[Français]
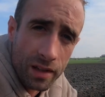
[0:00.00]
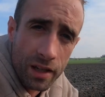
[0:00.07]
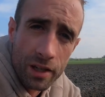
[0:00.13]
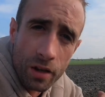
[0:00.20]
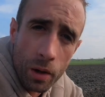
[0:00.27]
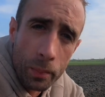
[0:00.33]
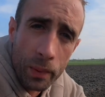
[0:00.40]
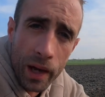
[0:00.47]
Les
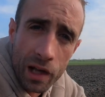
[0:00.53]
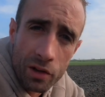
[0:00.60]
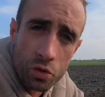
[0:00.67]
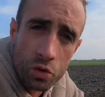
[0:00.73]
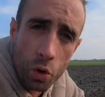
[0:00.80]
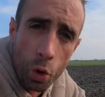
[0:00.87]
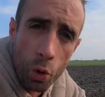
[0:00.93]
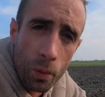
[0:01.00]

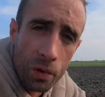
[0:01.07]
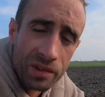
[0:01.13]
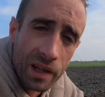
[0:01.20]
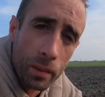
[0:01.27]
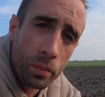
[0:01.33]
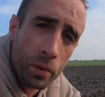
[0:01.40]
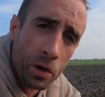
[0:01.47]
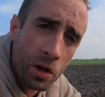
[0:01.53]
températures remontent
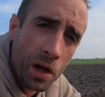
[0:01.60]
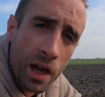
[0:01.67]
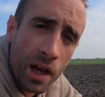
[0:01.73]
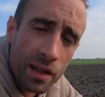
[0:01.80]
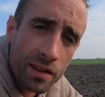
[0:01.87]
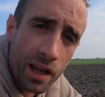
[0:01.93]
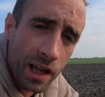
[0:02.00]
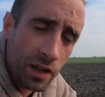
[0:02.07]
un peu
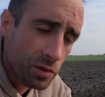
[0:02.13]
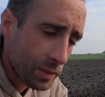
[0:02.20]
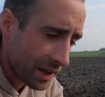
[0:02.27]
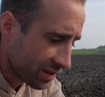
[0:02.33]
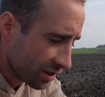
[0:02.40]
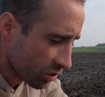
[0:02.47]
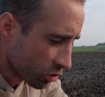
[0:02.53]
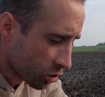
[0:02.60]
dans la semaine,
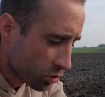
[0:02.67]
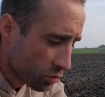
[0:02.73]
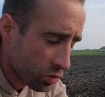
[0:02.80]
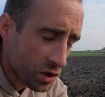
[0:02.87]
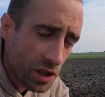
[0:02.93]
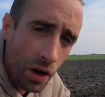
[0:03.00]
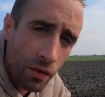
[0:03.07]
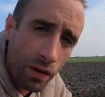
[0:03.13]
c'est ce que je vous
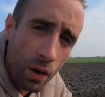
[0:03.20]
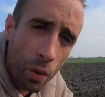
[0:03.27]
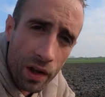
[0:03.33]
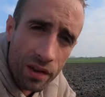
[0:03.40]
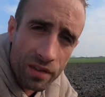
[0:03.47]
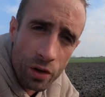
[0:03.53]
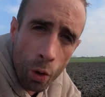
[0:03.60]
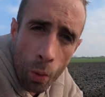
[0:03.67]
dis, on va avoir
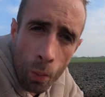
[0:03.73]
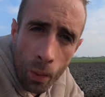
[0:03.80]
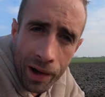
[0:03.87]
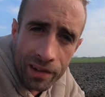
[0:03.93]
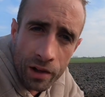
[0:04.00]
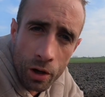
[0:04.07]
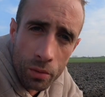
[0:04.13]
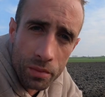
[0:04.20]
0
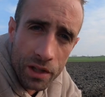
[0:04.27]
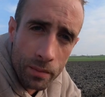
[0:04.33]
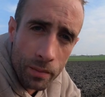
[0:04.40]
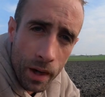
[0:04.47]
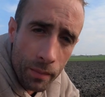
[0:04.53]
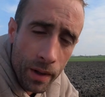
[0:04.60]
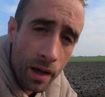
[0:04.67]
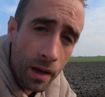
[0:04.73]
1 au
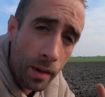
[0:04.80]
minimum,